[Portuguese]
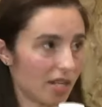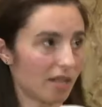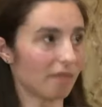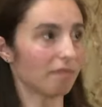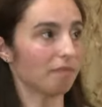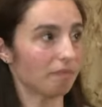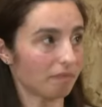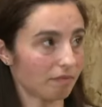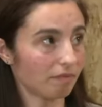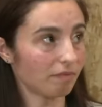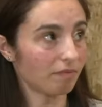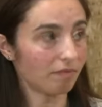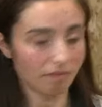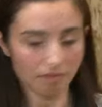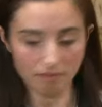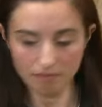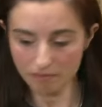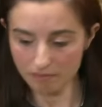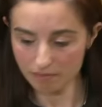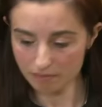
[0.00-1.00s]
sim o,
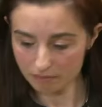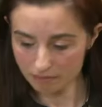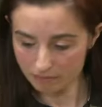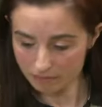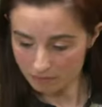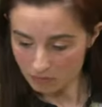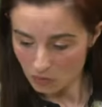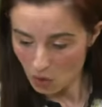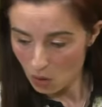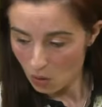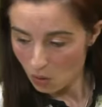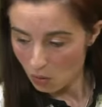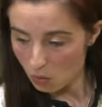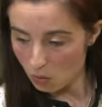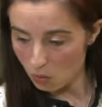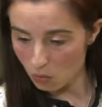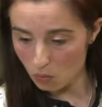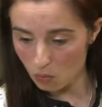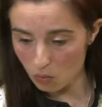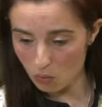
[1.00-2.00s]
outro, uh, ah, o
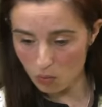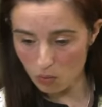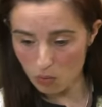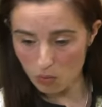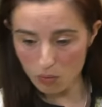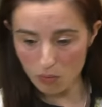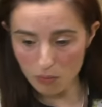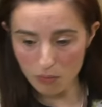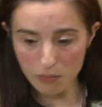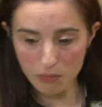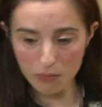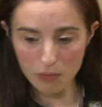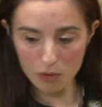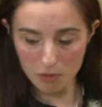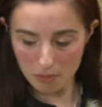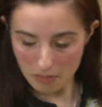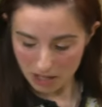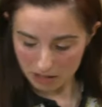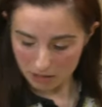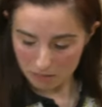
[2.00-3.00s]
formato mais o simples, digamos? O
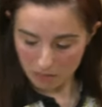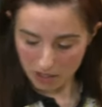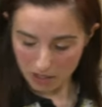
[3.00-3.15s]
formato